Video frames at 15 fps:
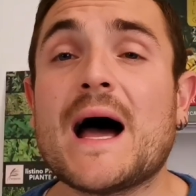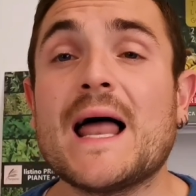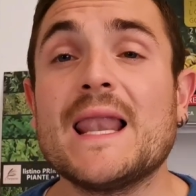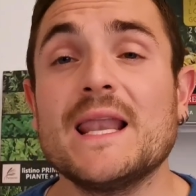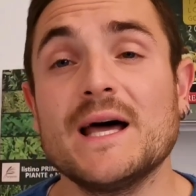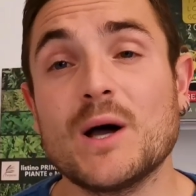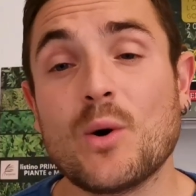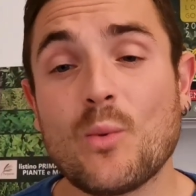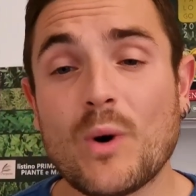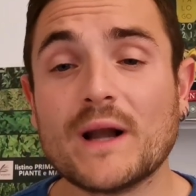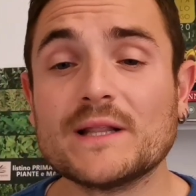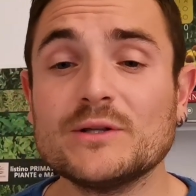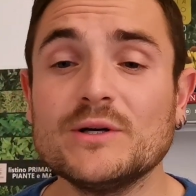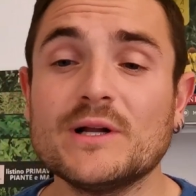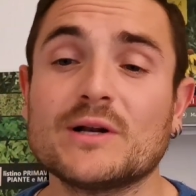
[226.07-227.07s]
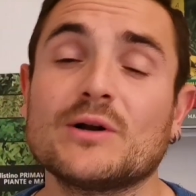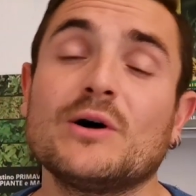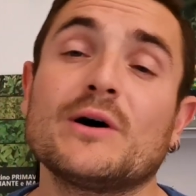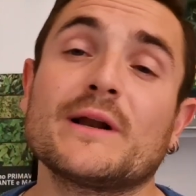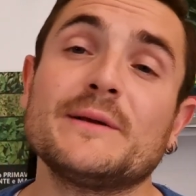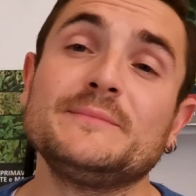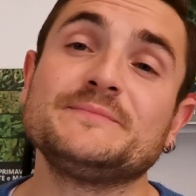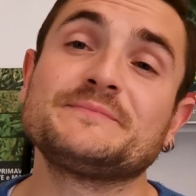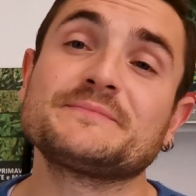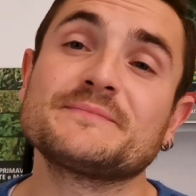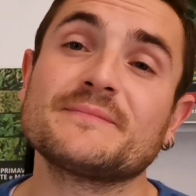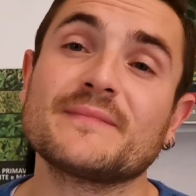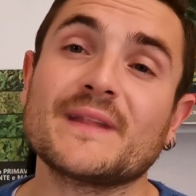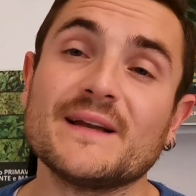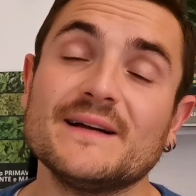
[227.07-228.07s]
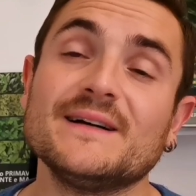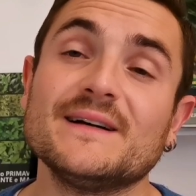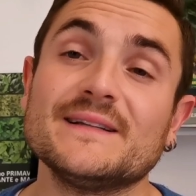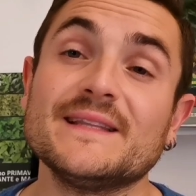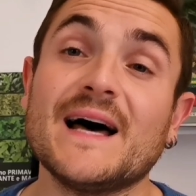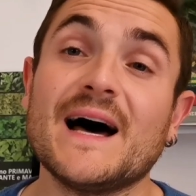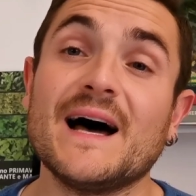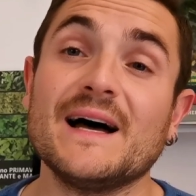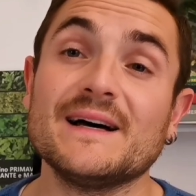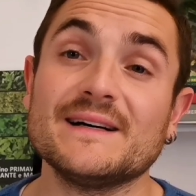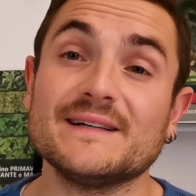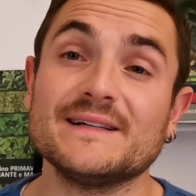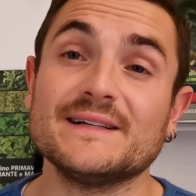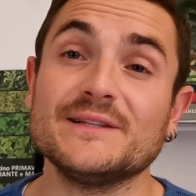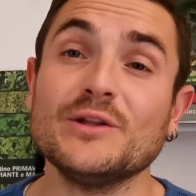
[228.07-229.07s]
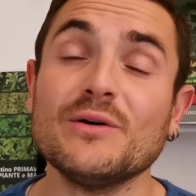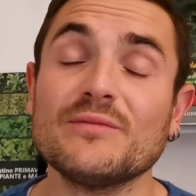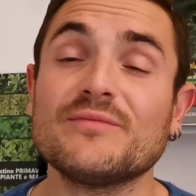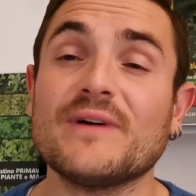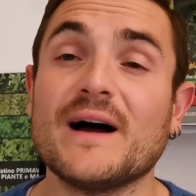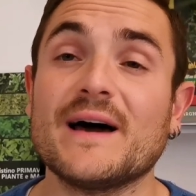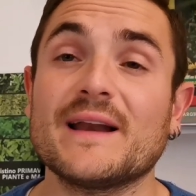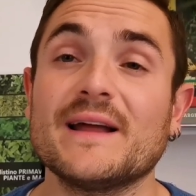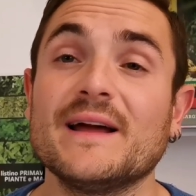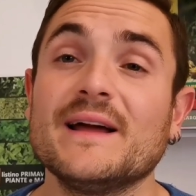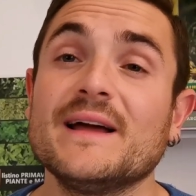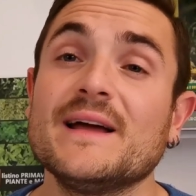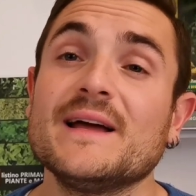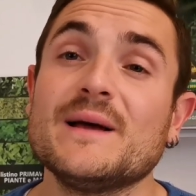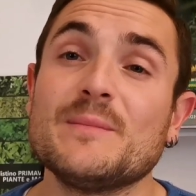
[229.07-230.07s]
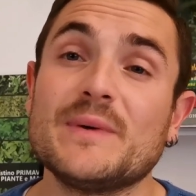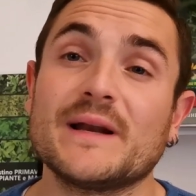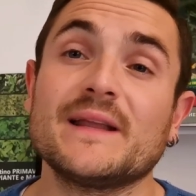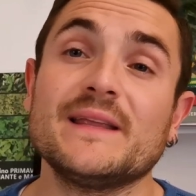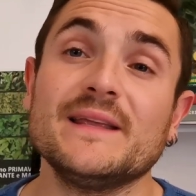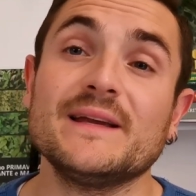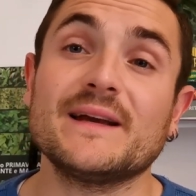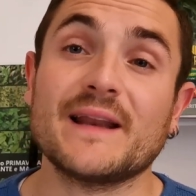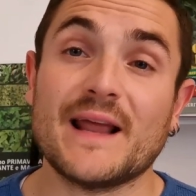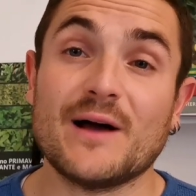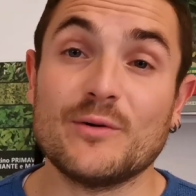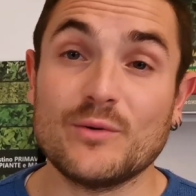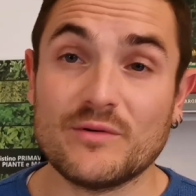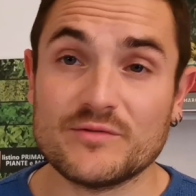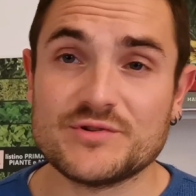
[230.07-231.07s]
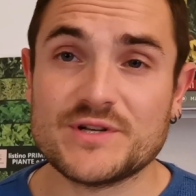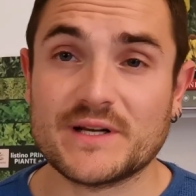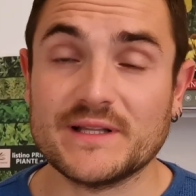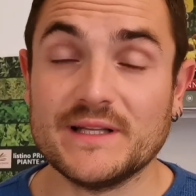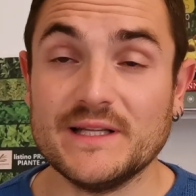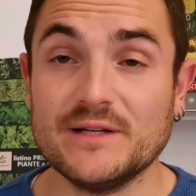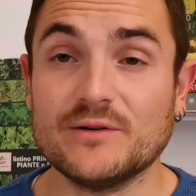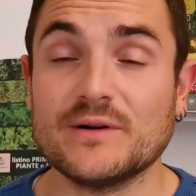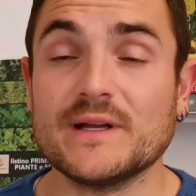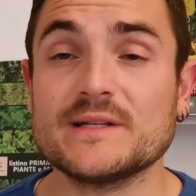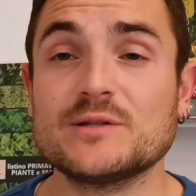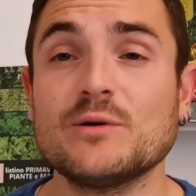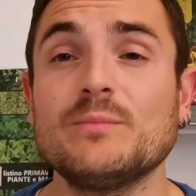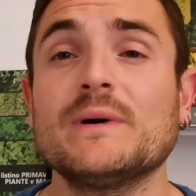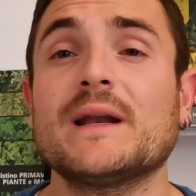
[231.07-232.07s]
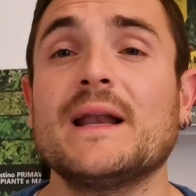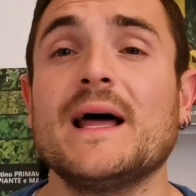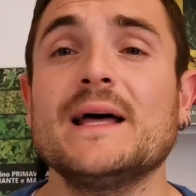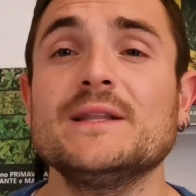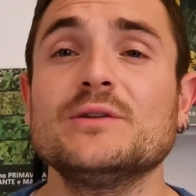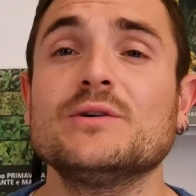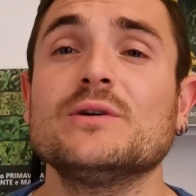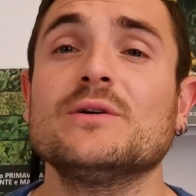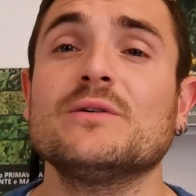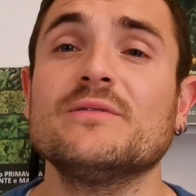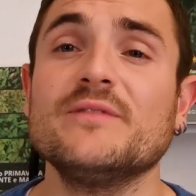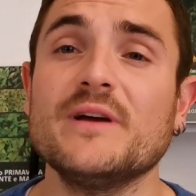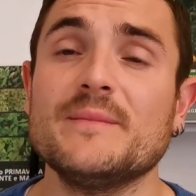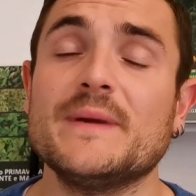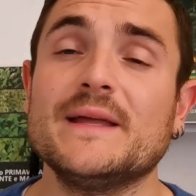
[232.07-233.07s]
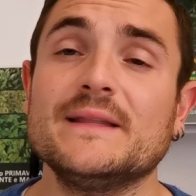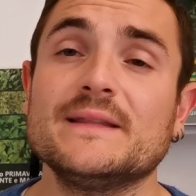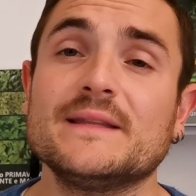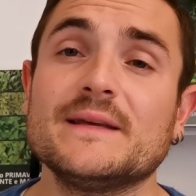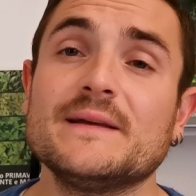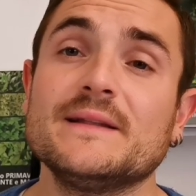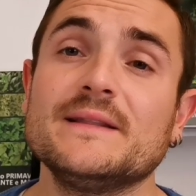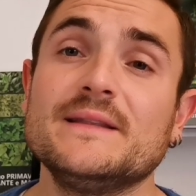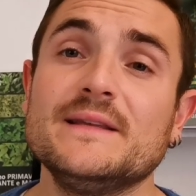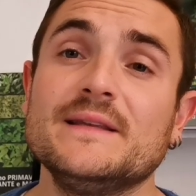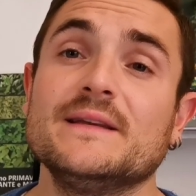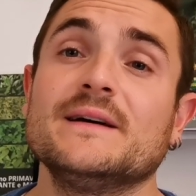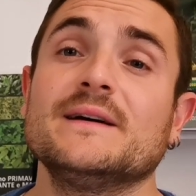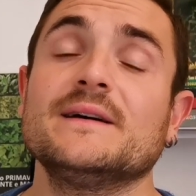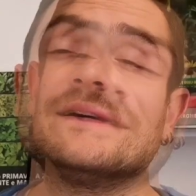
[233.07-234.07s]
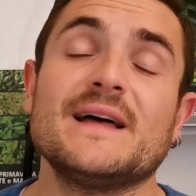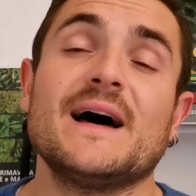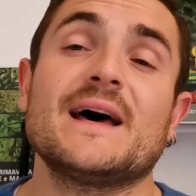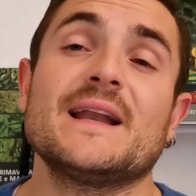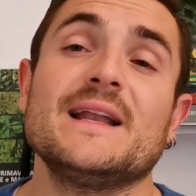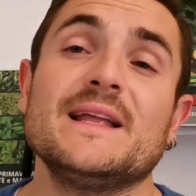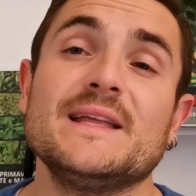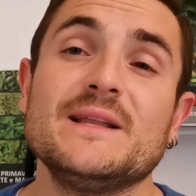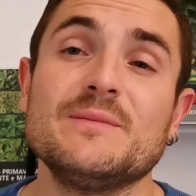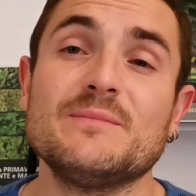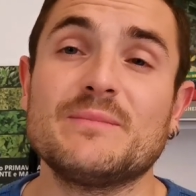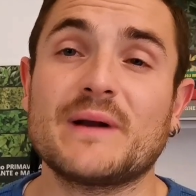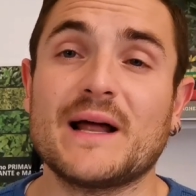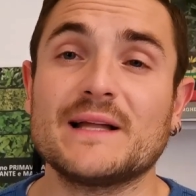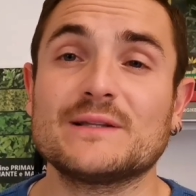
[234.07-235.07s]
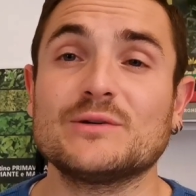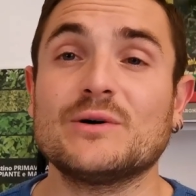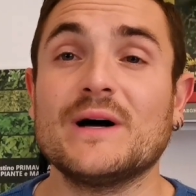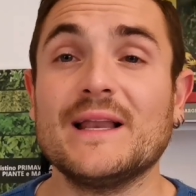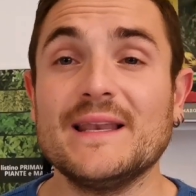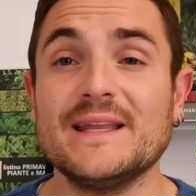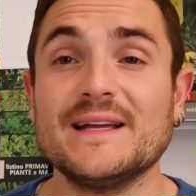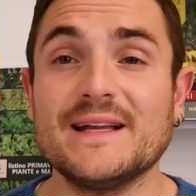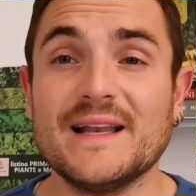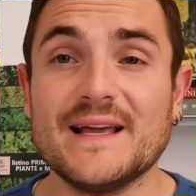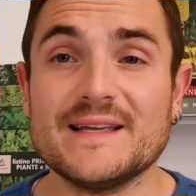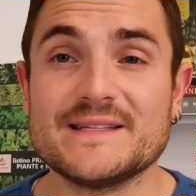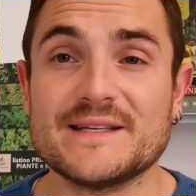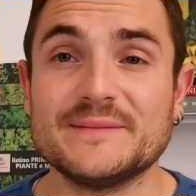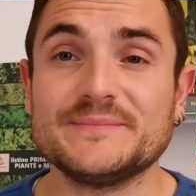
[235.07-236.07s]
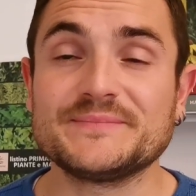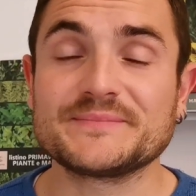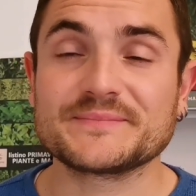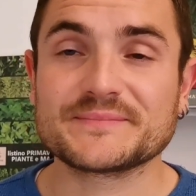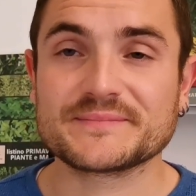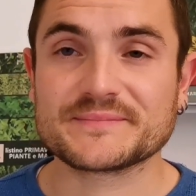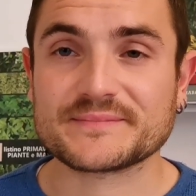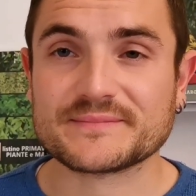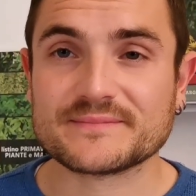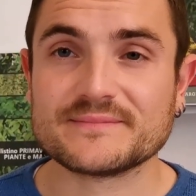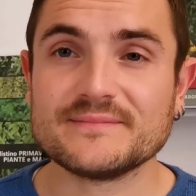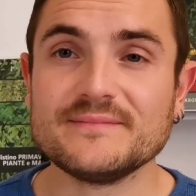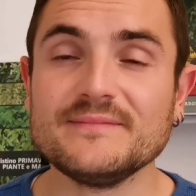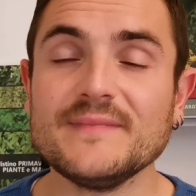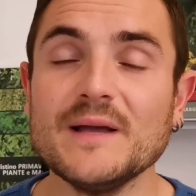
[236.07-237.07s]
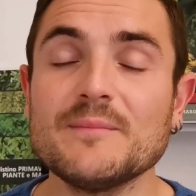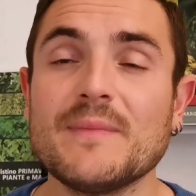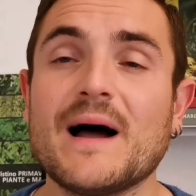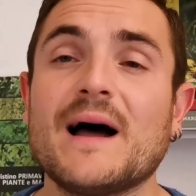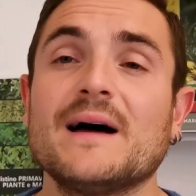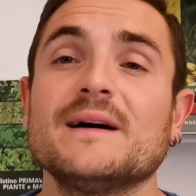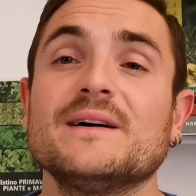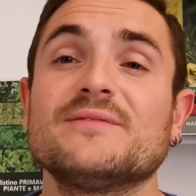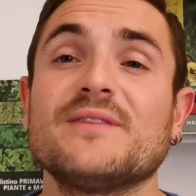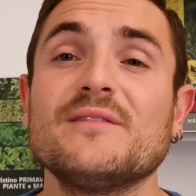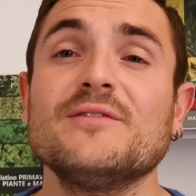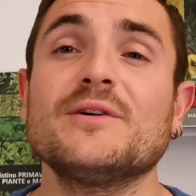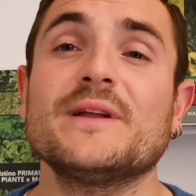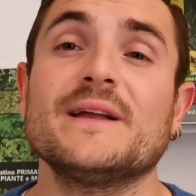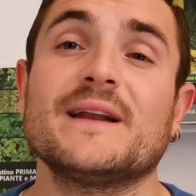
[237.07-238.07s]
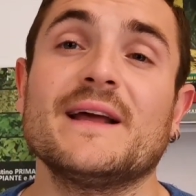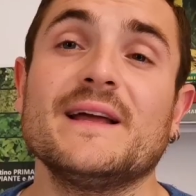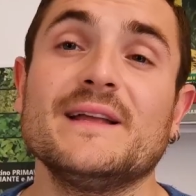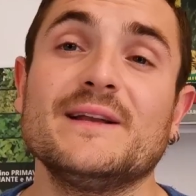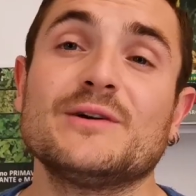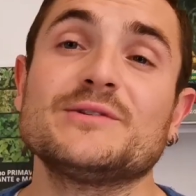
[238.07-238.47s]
al quarto errore eh, da eh, non fare per chi crea un nuovo giardino e sto parlando ovviamente di evitare il prato all'inglese ma eh, favorire il